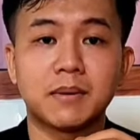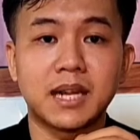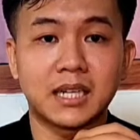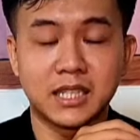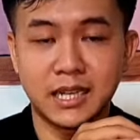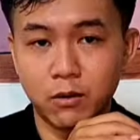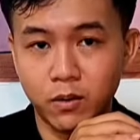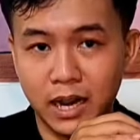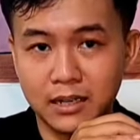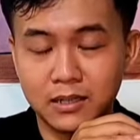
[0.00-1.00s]
chuộc lợi cho bản thân
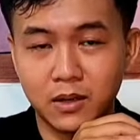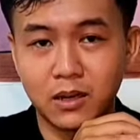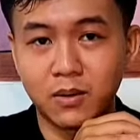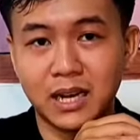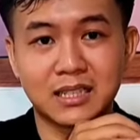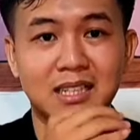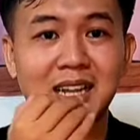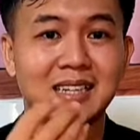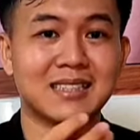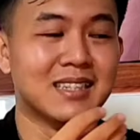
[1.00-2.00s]
gì đâu quốc hành quốc
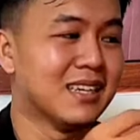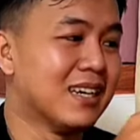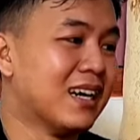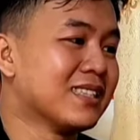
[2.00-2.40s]
thành chỉ là